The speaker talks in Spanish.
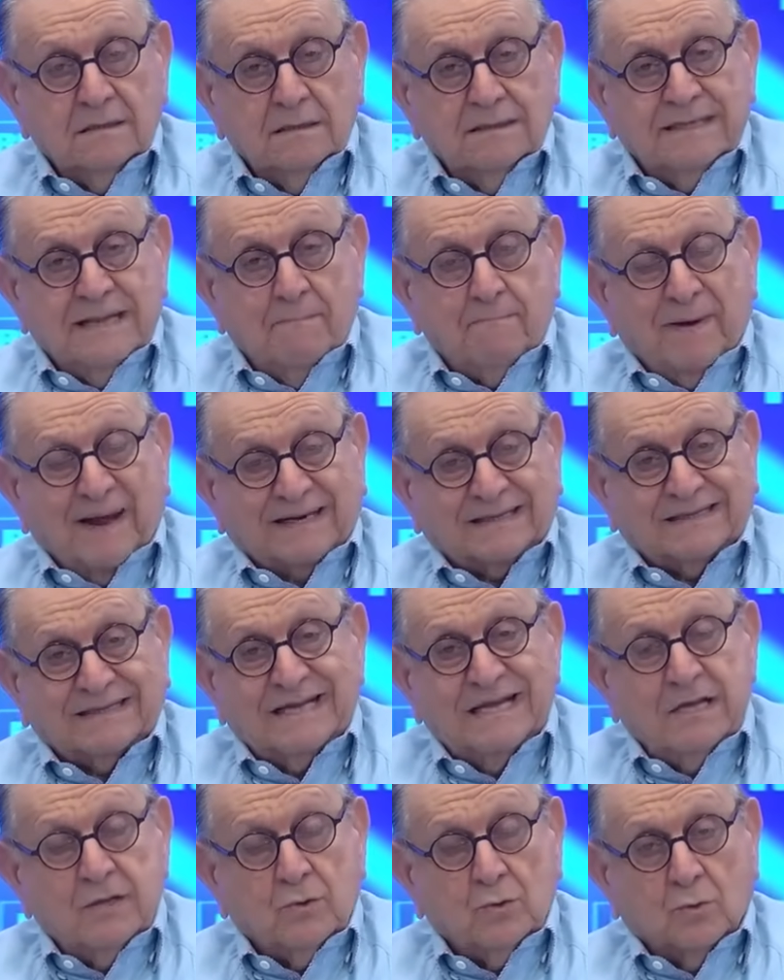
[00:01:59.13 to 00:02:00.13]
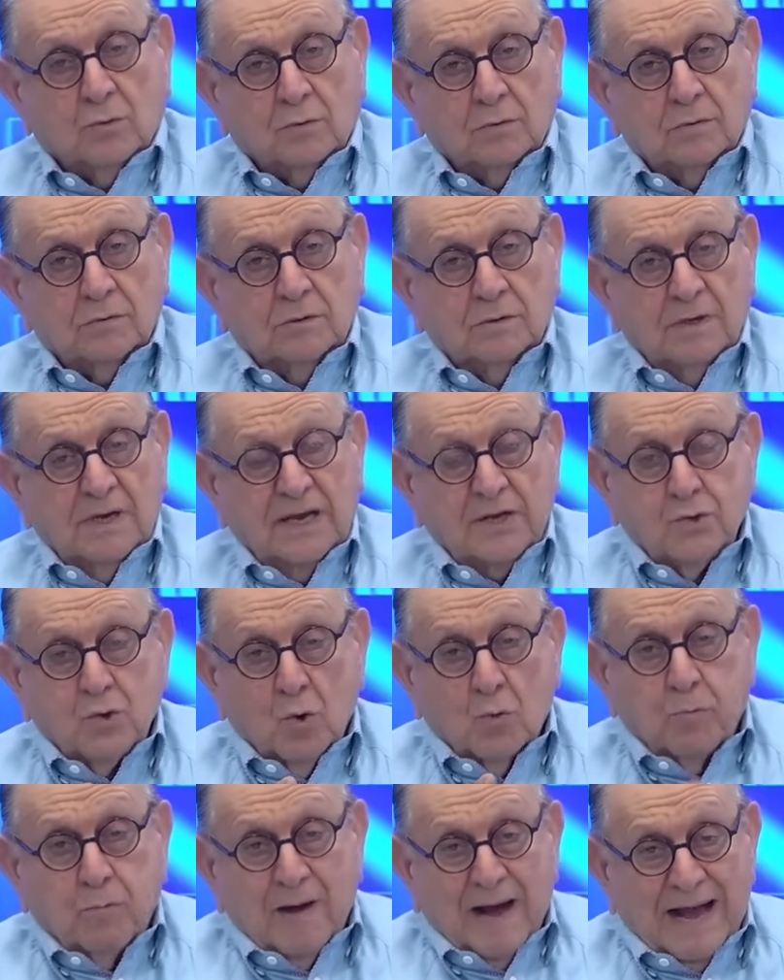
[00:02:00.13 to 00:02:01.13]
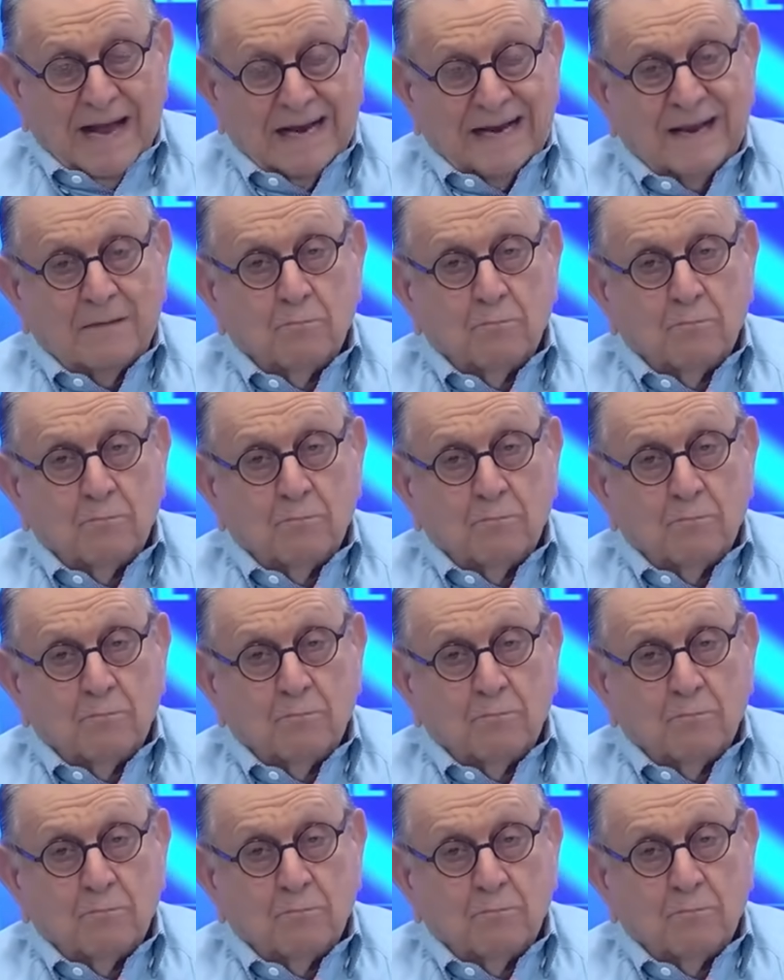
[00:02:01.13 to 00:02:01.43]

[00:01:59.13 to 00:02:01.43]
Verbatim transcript: de partido ellos van